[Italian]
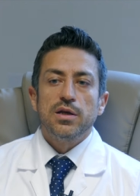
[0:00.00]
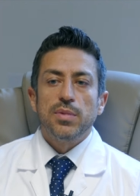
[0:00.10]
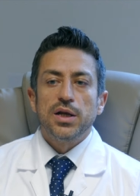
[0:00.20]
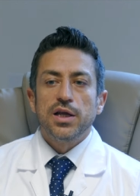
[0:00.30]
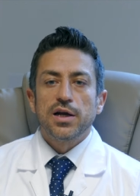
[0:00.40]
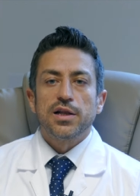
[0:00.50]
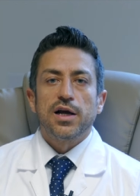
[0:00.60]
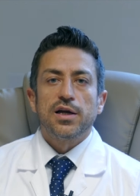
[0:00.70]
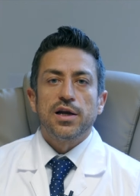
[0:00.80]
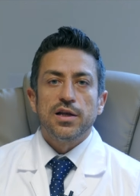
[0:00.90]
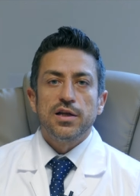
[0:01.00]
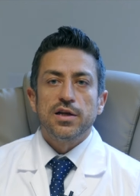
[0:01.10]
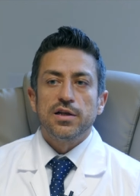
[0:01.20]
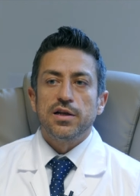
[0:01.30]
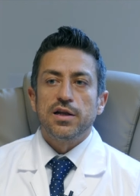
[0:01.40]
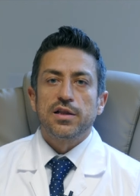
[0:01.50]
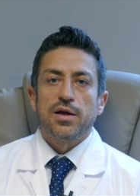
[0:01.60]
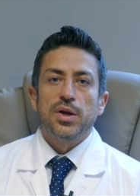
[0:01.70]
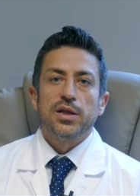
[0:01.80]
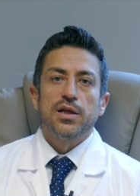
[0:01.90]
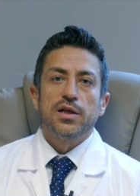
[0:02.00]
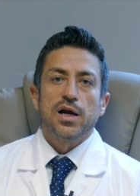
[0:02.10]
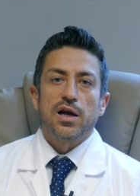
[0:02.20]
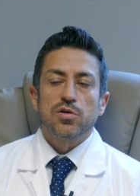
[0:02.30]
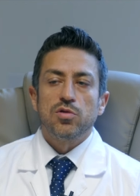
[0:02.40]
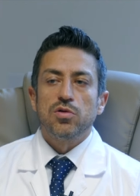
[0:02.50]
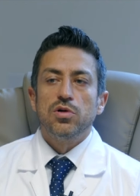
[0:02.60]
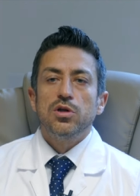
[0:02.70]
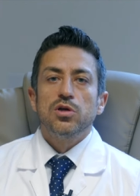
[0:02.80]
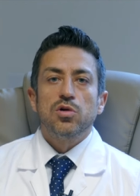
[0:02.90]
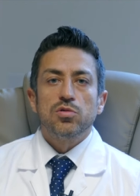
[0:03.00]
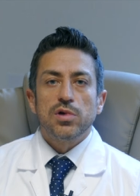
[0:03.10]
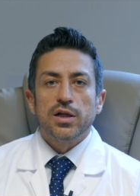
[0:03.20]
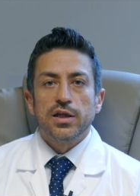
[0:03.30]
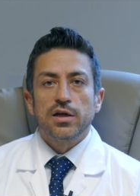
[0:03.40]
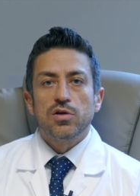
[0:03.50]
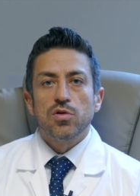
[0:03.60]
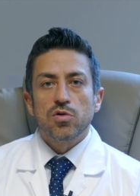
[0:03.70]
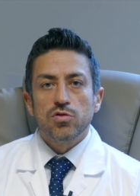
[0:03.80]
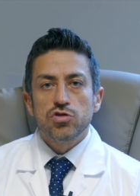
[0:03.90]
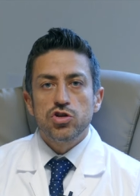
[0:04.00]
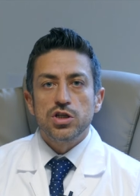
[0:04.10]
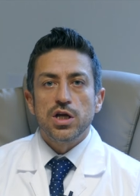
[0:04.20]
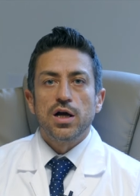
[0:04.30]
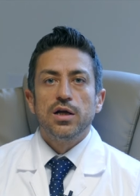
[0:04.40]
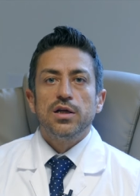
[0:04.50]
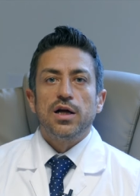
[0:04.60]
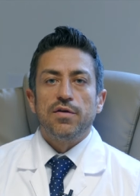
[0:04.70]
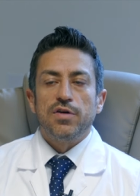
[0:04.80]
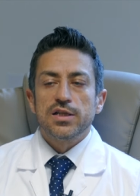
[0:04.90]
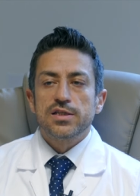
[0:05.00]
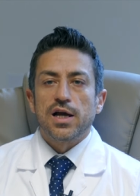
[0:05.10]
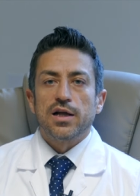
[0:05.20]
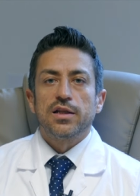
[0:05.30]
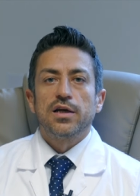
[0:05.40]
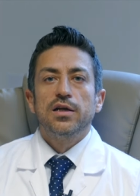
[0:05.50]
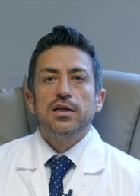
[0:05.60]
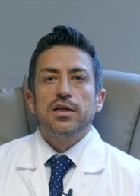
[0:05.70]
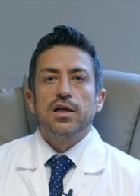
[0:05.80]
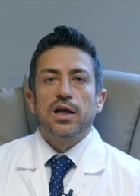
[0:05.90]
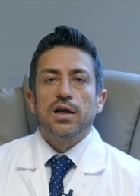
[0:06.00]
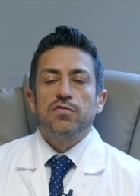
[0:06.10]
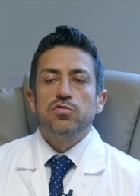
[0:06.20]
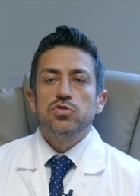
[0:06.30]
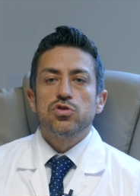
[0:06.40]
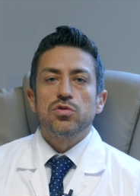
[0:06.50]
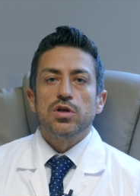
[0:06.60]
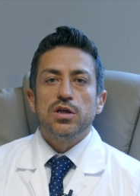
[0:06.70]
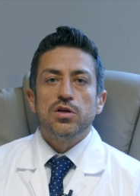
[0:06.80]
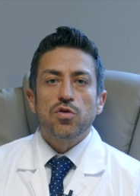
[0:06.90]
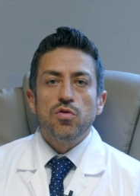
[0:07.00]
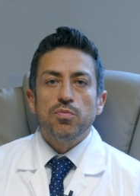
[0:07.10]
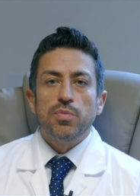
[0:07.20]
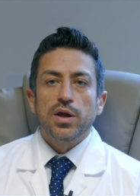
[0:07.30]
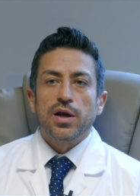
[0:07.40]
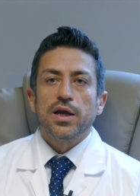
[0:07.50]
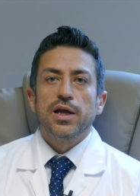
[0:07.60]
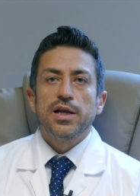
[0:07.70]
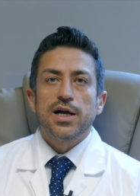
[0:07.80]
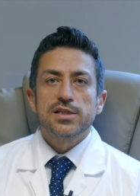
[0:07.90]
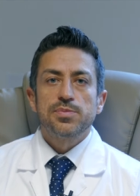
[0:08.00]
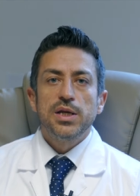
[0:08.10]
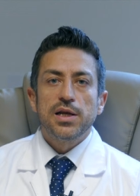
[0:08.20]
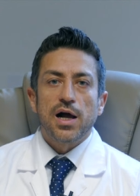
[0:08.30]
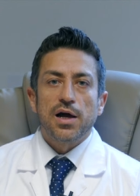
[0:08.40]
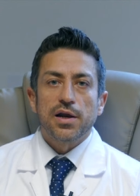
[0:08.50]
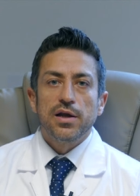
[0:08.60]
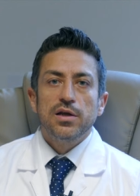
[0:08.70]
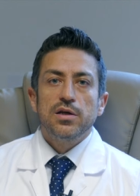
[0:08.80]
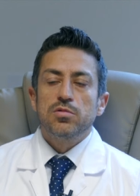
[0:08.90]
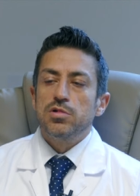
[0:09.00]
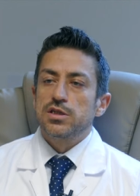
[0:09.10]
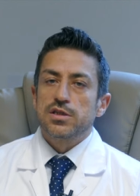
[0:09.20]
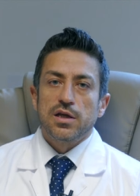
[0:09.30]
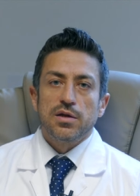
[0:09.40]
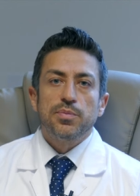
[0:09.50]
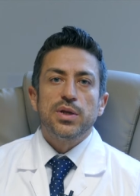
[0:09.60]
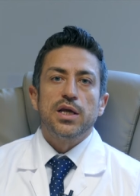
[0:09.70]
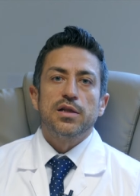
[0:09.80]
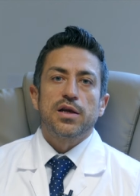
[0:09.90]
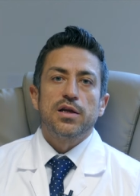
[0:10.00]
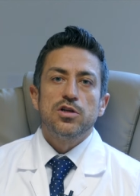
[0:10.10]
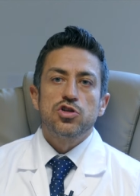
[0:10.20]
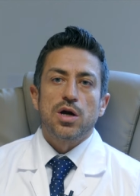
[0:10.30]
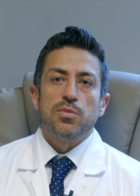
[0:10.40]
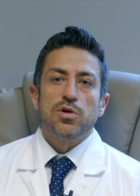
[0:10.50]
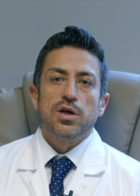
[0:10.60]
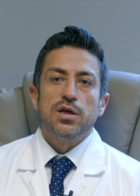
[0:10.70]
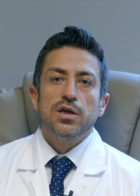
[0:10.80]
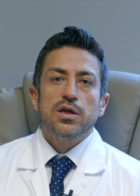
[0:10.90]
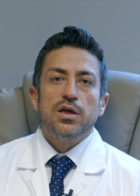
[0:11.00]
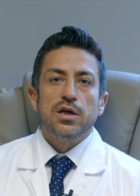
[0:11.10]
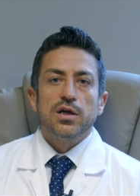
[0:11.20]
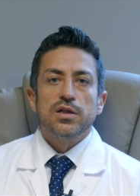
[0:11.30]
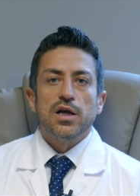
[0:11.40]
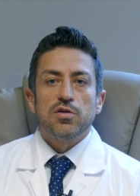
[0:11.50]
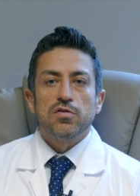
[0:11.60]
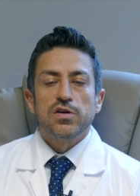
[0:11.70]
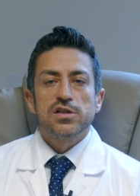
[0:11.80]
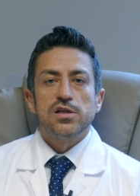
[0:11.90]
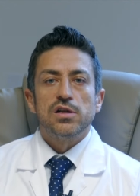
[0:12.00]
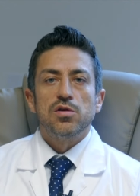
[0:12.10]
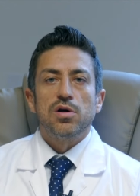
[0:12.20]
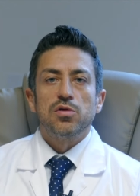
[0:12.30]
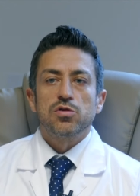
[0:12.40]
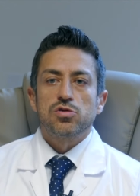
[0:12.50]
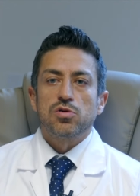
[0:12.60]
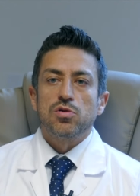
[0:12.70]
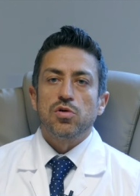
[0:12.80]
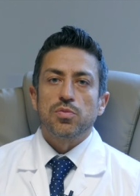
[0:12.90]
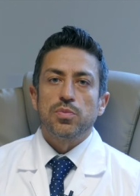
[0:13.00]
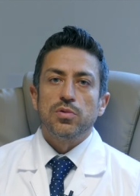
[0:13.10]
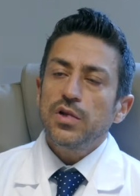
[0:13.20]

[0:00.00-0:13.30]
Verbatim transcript: in maniera da aggredire direttamente il calcolo con una tecnologia avanzata che ha la funzione di rompere ed aspirare queste pietre, diciamo, che eh, danno fastidio al nostro corpo